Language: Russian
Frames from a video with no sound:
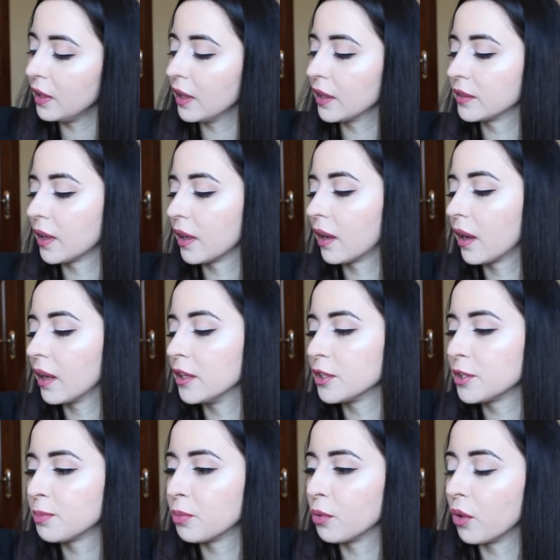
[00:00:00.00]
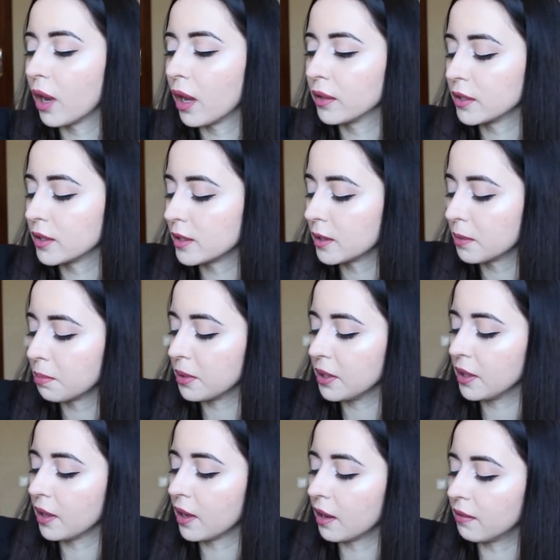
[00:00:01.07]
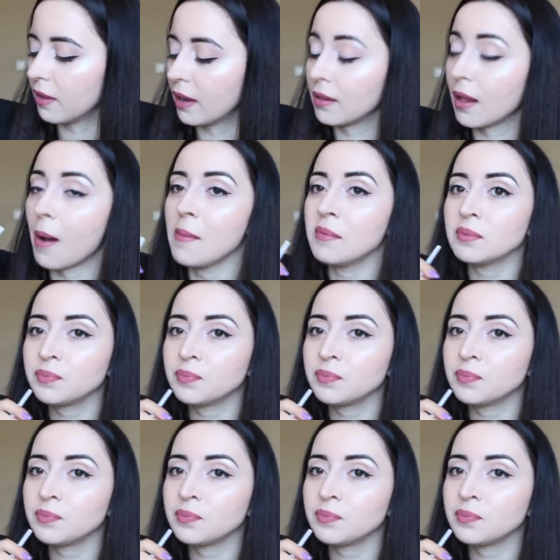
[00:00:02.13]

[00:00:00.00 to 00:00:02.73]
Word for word: Я такая испугалась, запаниковала.